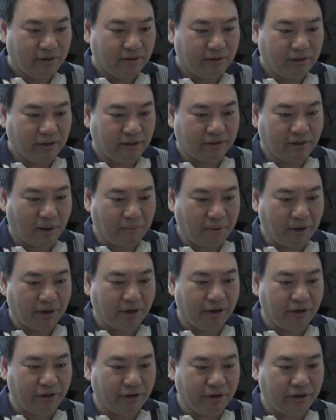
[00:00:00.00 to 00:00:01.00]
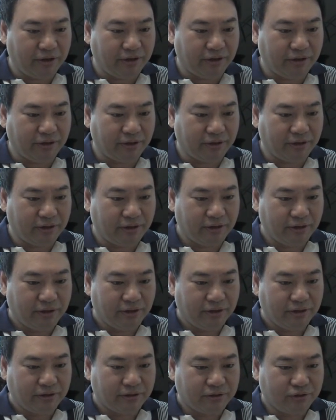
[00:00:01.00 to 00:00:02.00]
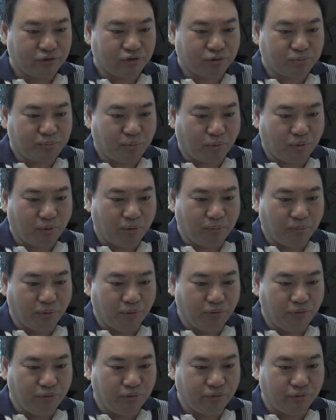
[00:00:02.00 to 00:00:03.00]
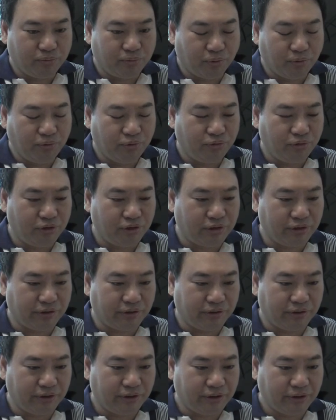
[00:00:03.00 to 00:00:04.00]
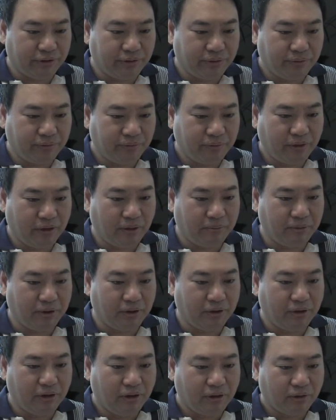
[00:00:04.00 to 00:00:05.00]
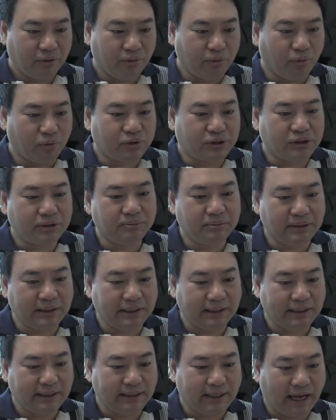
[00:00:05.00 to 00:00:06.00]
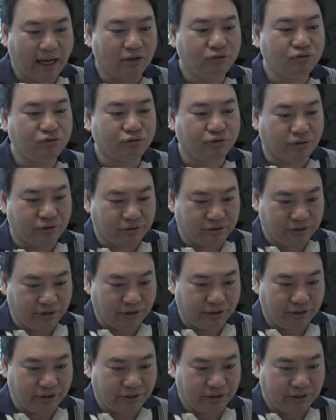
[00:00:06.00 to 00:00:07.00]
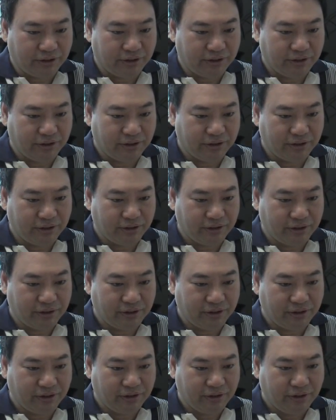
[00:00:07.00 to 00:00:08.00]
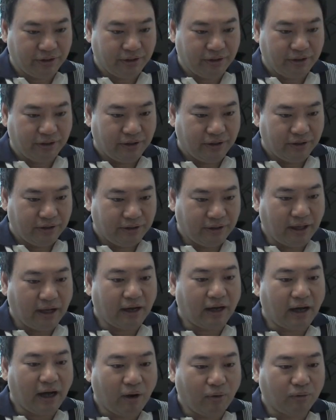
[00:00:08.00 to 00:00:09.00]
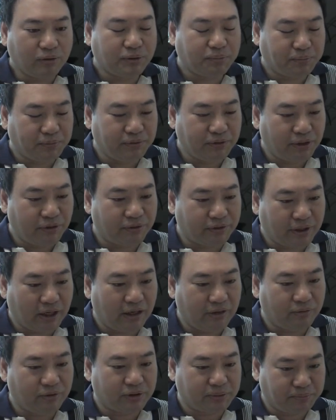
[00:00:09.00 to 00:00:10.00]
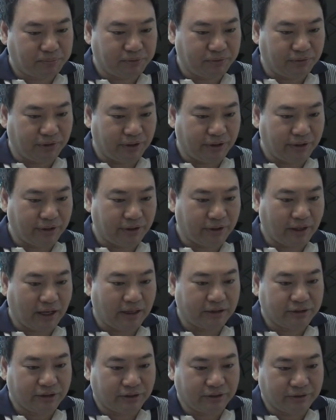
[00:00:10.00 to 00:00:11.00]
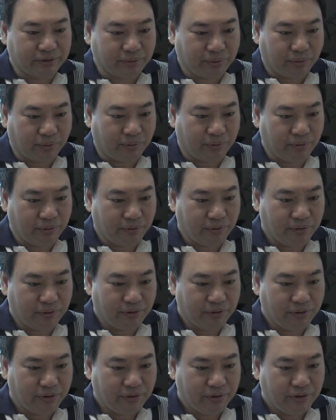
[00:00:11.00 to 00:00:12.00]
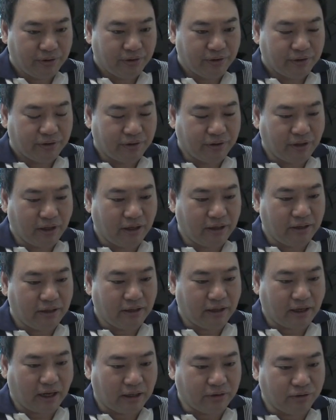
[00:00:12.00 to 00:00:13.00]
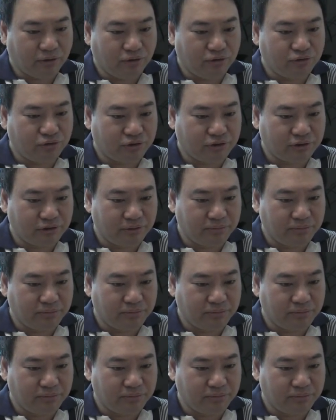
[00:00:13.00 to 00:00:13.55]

근데 이 사마리아 여인은 그 축복을 못, 누, 못 누리는 거예요. 왜냐하면 그 욕심이 안 죽었어요. 음. 내가 하고 싶은 대로 살고 싶은 거예요. 가정도. 그게 아니라 가정을 주신